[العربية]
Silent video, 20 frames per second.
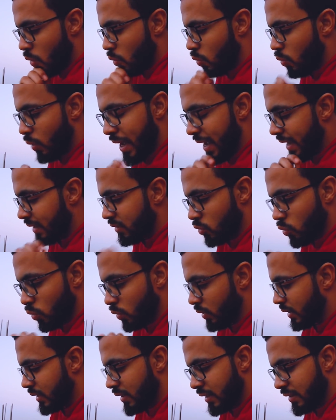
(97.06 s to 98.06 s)
وقاعد
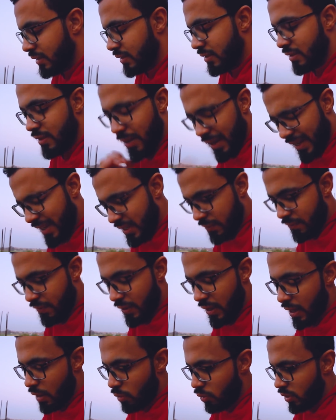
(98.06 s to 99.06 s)
طول الليل تركز
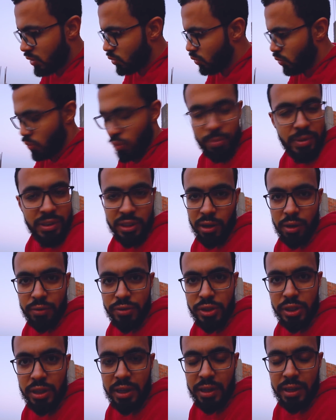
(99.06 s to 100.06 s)
فيها قوي وما
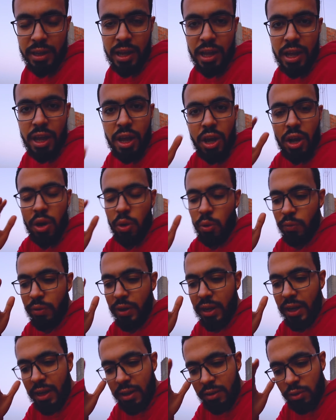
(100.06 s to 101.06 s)
تعرفش تحلها
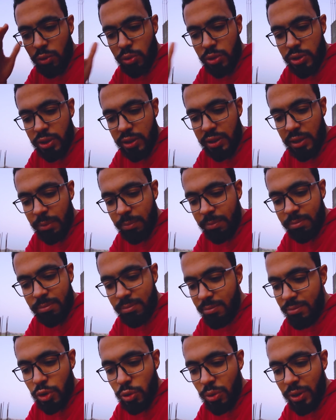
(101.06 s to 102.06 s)
وفجاه تخش
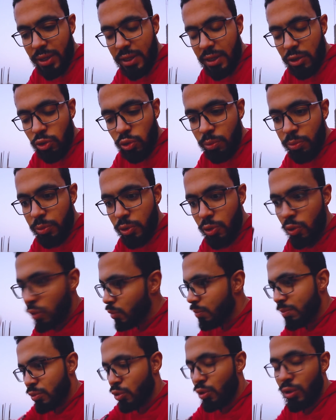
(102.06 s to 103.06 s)
تنام شويه تقوم من
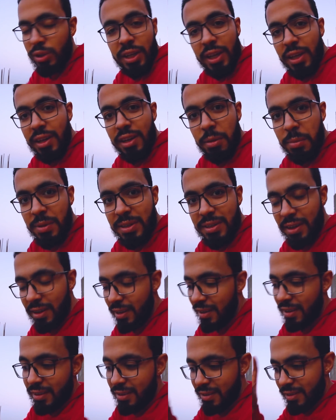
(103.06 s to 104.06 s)
النوم تروح تحل
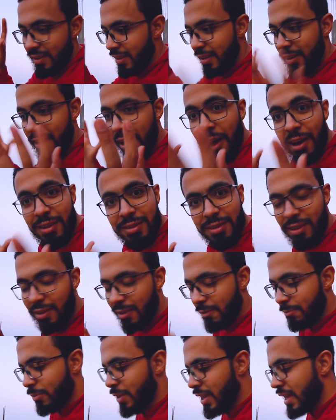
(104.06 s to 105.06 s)
المساله ايه اللي حصل